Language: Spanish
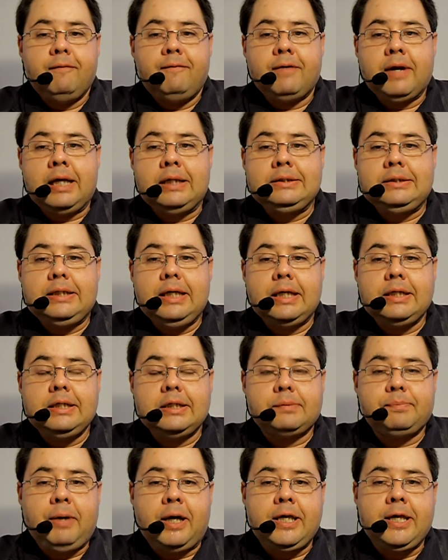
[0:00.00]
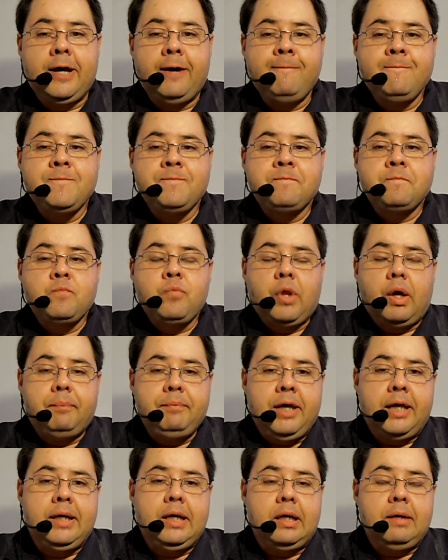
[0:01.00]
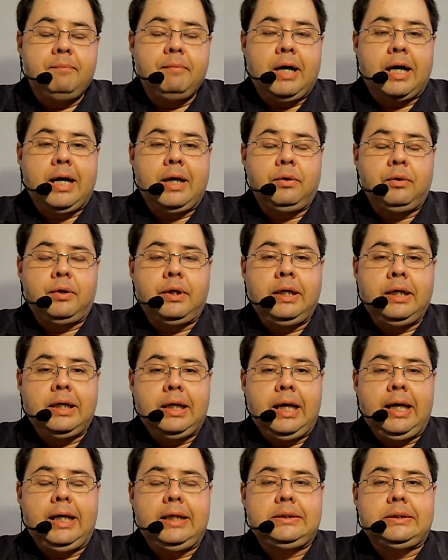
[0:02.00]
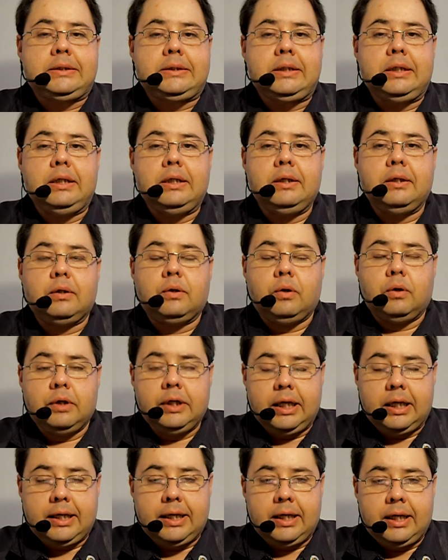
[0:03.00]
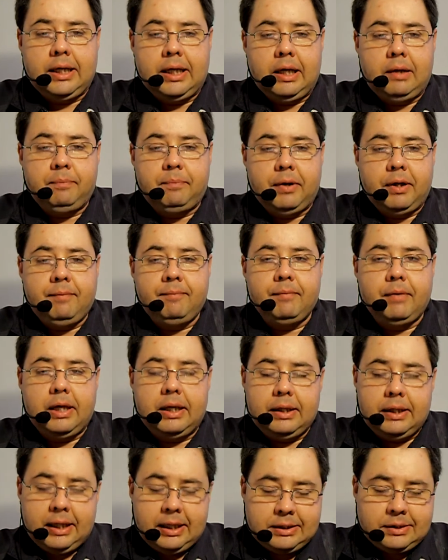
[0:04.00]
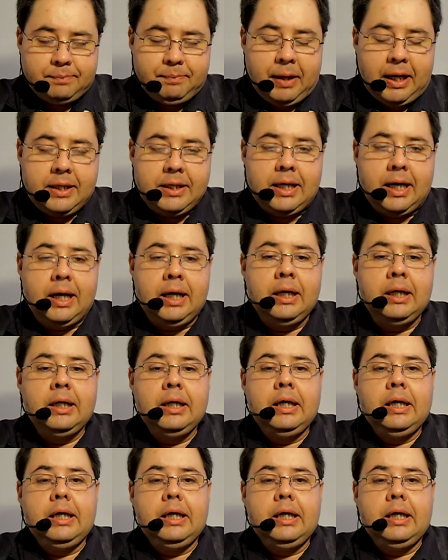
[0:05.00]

Francia y España, viene el embajador inglés con el general Prim de España